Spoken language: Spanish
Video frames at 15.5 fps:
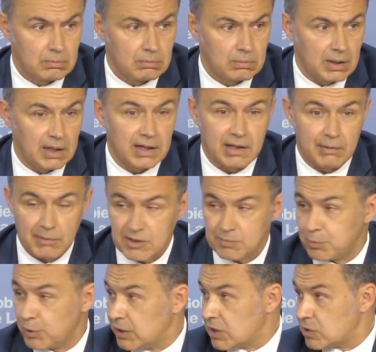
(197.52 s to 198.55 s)
el que más
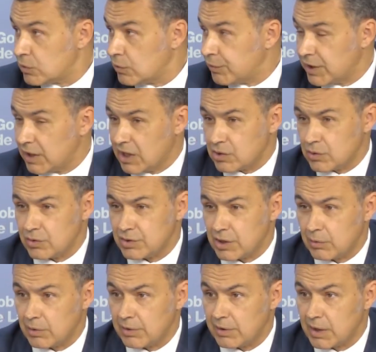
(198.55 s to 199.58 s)
pueda sufrir las
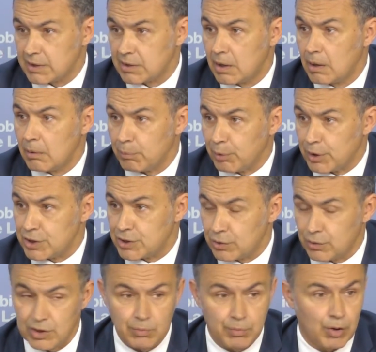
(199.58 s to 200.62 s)
consecuencias. Por eso
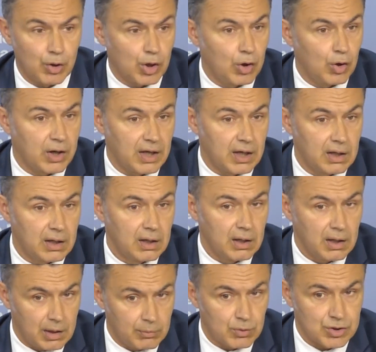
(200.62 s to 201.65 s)
es lo que
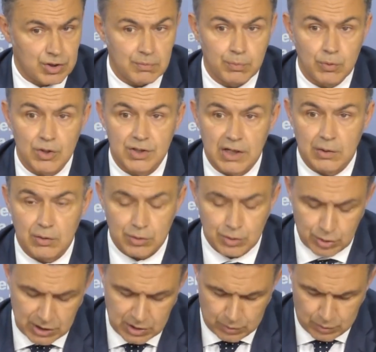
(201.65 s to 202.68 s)
hemos impulsado, entre
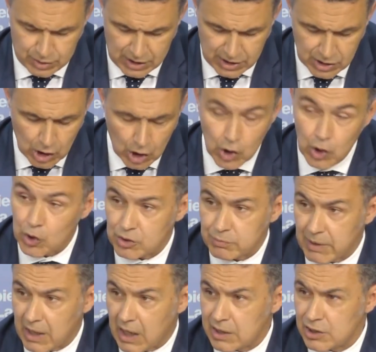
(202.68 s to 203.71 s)
otras cosas, los
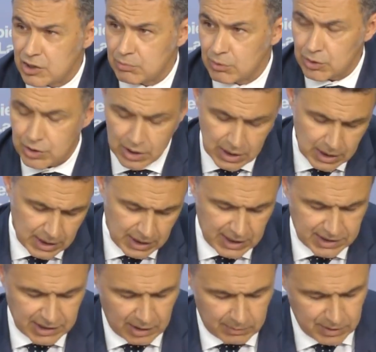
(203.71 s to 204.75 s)
mecanismos que
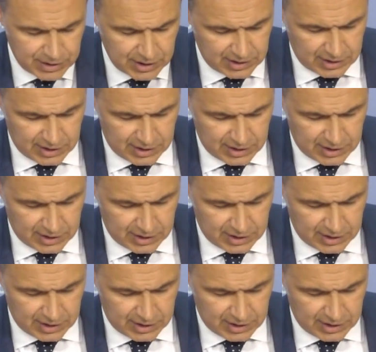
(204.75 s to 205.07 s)
se arbitran